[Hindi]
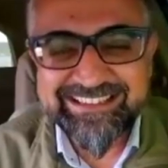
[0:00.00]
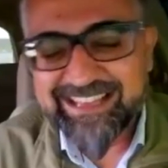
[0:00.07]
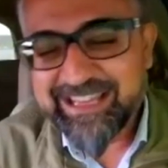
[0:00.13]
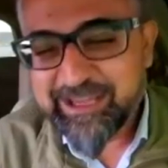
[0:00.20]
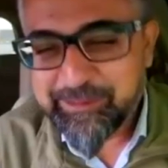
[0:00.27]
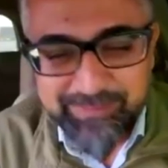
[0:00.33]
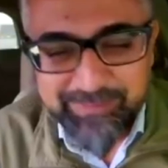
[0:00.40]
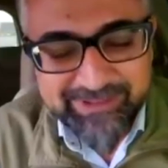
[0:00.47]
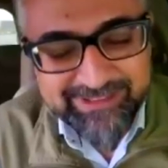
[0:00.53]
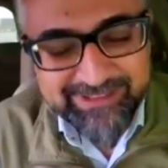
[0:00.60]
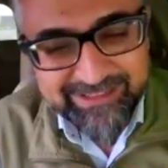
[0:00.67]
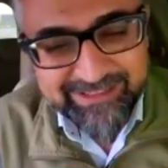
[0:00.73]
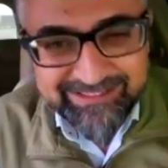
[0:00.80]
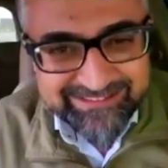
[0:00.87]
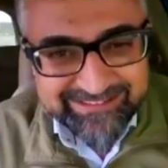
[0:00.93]
नहीं हिम्मत
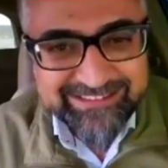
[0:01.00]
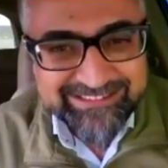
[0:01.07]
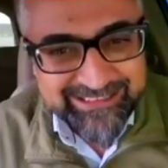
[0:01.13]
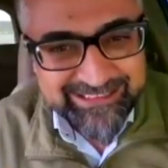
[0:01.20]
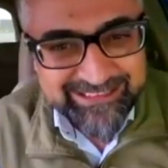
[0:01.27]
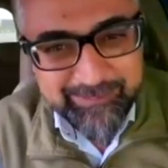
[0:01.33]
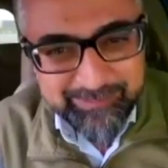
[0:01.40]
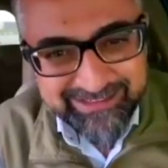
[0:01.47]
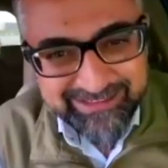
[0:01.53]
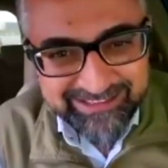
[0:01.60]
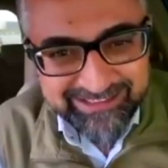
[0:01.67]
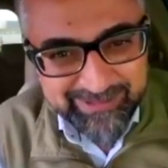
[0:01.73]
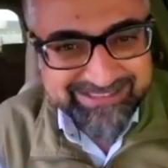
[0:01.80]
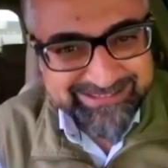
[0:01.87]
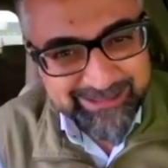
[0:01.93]
है नसीर साहब के
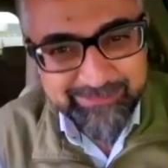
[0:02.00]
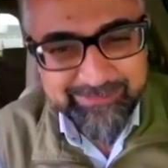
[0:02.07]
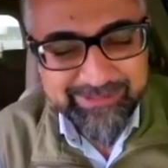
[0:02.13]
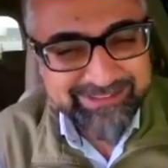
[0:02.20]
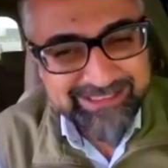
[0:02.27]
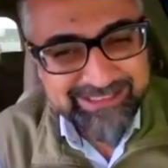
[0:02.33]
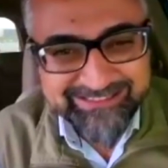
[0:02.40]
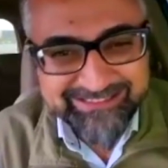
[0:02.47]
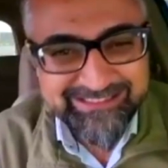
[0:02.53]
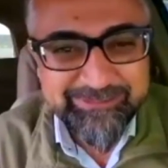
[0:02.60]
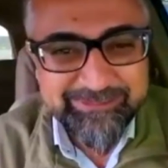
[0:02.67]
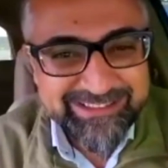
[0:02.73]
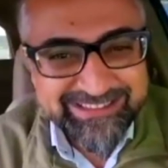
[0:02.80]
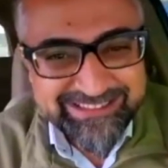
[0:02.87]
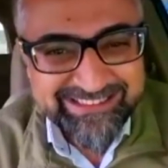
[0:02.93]
कनीज पे हाथ साफ करना
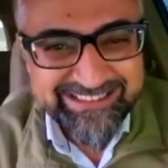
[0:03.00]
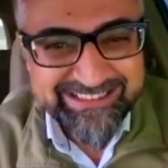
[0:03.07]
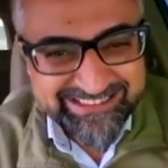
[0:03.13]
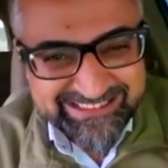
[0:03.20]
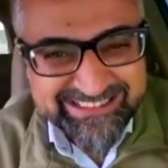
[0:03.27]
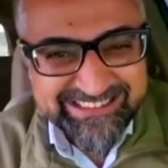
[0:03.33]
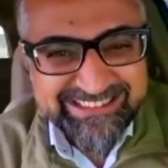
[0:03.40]
आसान बात नहीं है